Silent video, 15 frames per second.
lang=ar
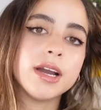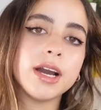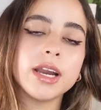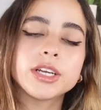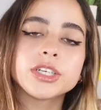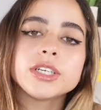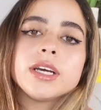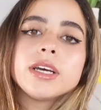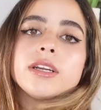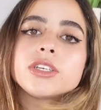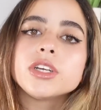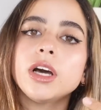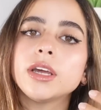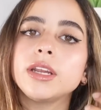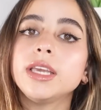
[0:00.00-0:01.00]
علشان انا
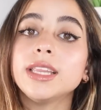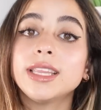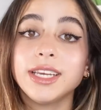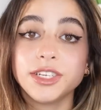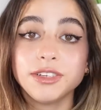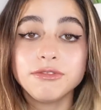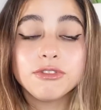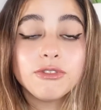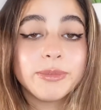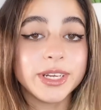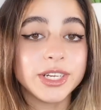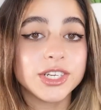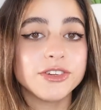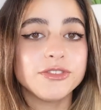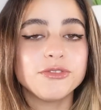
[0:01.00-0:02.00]
شعري ناشف
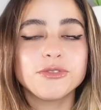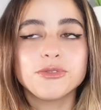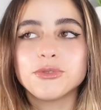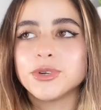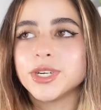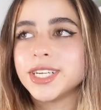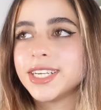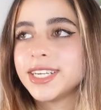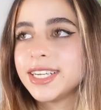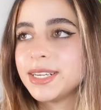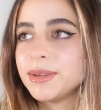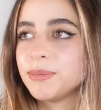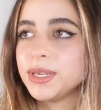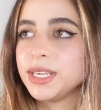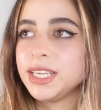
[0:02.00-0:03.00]
وبينشف ولو
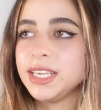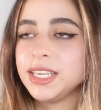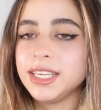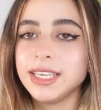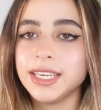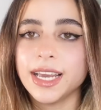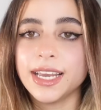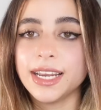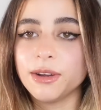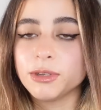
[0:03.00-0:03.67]
وبي...